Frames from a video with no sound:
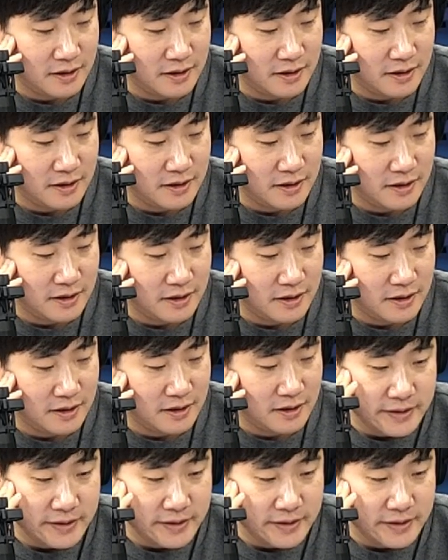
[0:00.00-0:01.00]
진짜 그랬으면
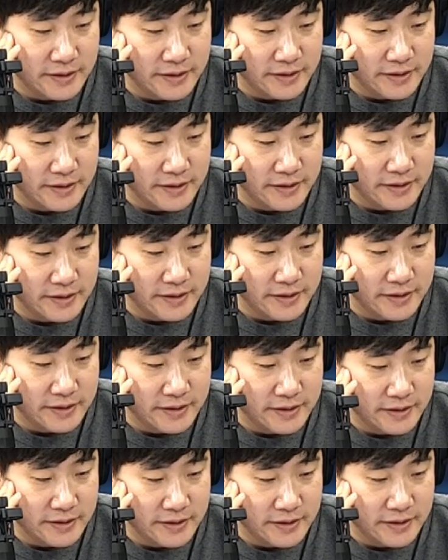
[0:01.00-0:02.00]
좋겠군요.
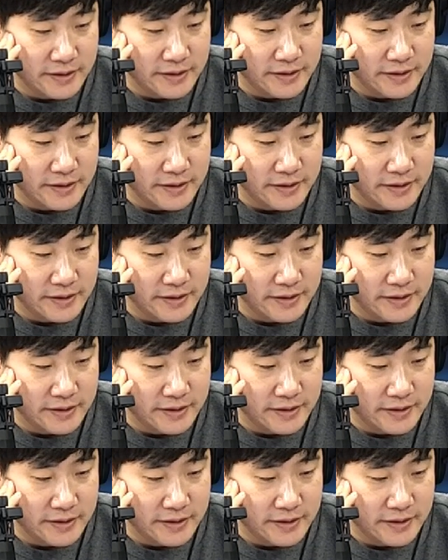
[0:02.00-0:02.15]
네.